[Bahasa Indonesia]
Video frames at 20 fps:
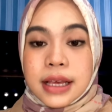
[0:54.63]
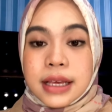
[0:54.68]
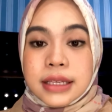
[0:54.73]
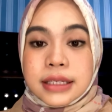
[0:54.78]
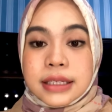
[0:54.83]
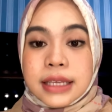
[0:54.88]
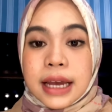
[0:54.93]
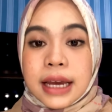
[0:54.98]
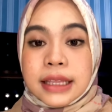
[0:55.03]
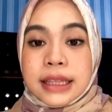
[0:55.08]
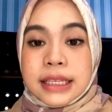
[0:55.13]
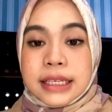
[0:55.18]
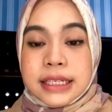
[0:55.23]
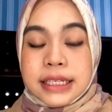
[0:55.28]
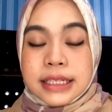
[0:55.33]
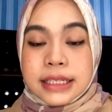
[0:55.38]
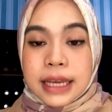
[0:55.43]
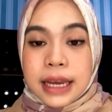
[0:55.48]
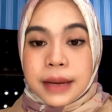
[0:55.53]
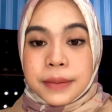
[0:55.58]
Saat ini
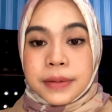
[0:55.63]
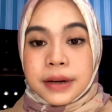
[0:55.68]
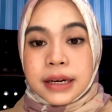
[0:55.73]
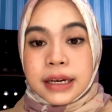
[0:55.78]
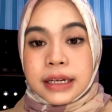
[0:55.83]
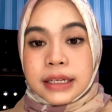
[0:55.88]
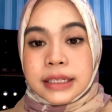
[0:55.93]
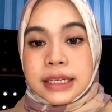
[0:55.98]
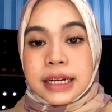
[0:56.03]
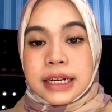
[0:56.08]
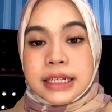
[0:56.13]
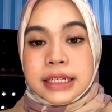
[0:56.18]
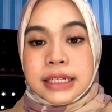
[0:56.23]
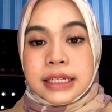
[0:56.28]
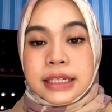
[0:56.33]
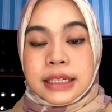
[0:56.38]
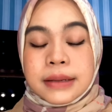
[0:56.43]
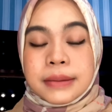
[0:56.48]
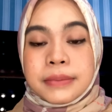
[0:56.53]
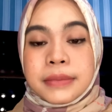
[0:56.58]
saya bekerja di
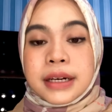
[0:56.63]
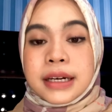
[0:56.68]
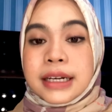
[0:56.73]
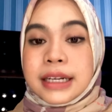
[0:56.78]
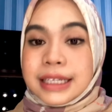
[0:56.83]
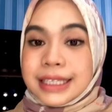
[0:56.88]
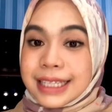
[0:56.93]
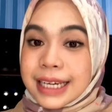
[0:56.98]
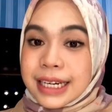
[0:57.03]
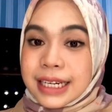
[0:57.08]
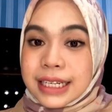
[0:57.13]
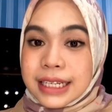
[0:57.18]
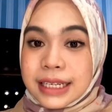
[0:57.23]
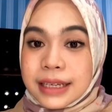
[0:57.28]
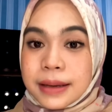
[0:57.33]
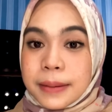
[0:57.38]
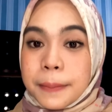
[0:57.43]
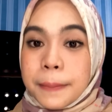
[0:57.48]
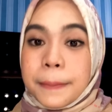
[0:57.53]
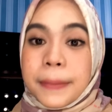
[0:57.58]
bekerja di
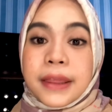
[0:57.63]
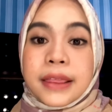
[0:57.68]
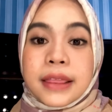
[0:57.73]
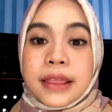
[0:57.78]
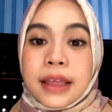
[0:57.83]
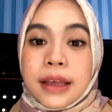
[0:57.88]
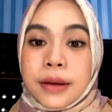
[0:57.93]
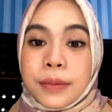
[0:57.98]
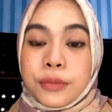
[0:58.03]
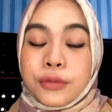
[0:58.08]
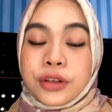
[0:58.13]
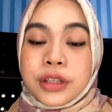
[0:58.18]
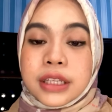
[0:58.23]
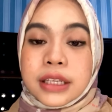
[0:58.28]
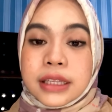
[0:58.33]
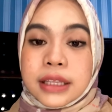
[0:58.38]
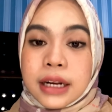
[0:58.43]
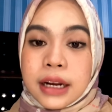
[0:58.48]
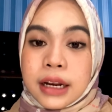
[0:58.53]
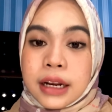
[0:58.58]
PT Multi
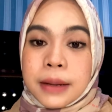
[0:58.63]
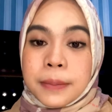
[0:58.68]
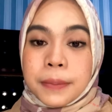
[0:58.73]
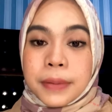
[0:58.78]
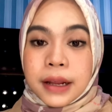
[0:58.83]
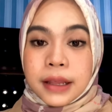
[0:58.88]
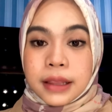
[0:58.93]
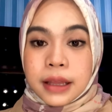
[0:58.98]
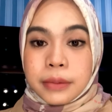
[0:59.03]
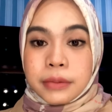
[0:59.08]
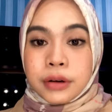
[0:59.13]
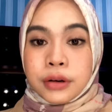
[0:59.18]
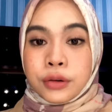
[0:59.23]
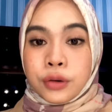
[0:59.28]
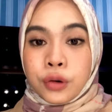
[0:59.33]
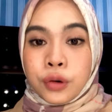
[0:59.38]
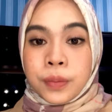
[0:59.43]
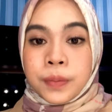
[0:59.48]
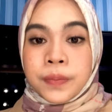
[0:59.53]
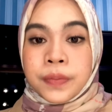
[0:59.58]
Trading Pratama
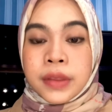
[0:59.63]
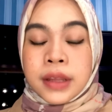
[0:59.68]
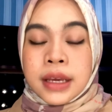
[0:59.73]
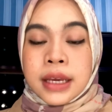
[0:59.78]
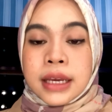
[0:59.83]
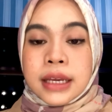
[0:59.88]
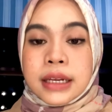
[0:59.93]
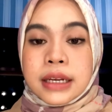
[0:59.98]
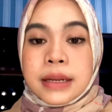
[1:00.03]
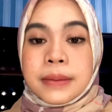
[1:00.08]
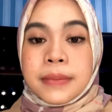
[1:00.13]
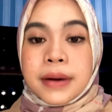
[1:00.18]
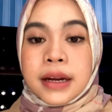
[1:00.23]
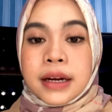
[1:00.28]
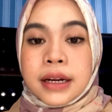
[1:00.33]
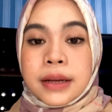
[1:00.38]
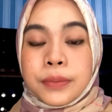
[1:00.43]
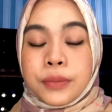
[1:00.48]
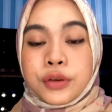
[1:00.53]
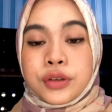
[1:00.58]
Group, di
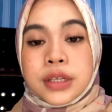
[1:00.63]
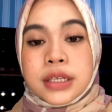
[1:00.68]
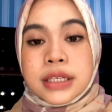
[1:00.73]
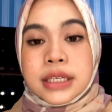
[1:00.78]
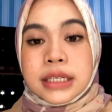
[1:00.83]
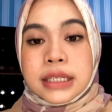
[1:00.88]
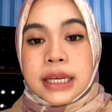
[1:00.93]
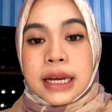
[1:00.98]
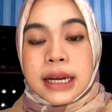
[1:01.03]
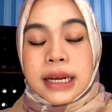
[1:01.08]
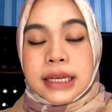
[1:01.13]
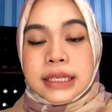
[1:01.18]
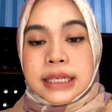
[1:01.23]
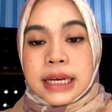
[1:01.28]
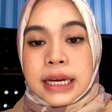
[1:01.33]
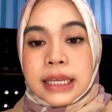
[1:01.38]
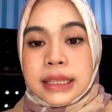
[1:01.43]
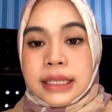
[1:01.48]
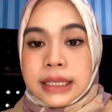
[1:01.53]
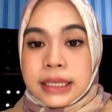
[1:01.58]
mana posisi saya
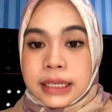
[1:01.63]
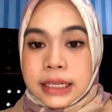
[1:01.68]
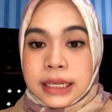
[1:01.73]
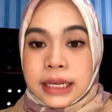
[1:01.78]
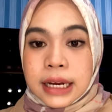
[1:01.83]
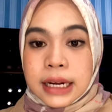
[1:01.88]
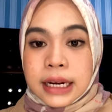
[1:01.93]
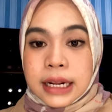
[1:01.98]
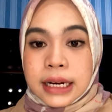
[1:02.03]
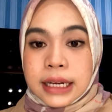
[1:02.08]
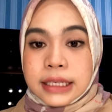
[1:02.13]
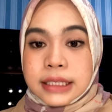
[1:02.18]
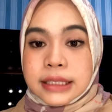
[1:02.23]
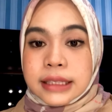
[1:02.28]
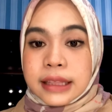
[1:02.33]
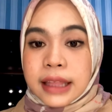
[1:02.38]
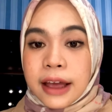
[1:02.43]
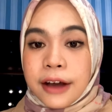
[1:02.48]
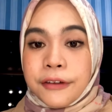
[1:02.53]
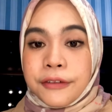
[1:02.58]
saat ini adalah
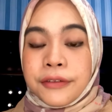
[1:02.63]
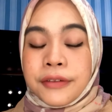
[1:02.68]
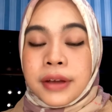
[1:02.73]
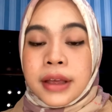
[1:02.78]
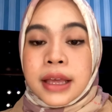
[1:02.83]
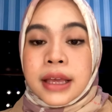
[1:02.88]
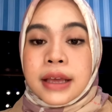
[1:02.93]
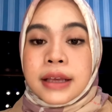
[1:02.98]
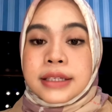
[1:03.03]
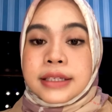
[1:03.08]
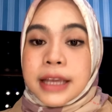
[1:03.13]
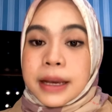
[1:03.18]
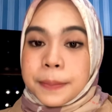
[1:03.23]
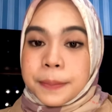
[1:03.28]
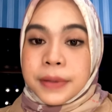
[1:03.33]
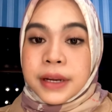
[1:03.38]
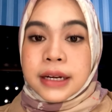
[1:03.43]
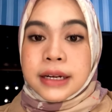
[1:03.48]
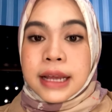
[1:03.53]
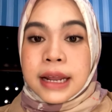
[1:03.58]
staff
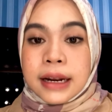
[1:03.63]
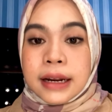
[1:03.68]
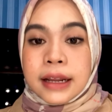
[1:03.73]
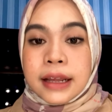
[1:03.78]
sekper dan